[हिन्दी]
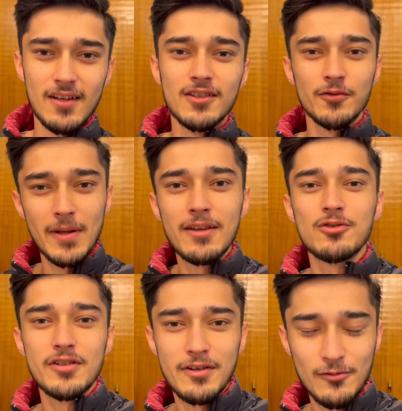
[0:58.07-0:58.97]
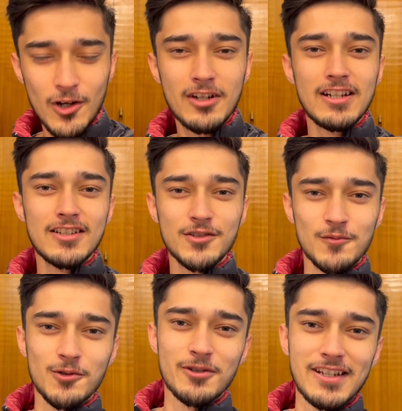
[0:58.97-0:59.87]
तो फिर मैंने सोचा फिर ब्लॉग कर लेते तो तुम
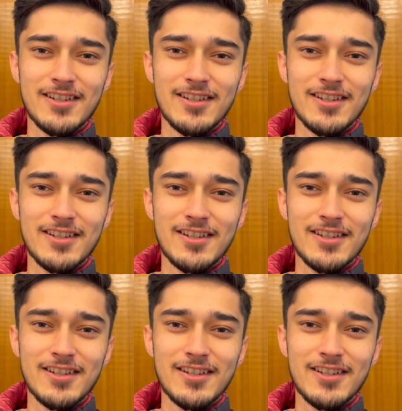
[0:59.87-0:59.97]
लोगों के लिए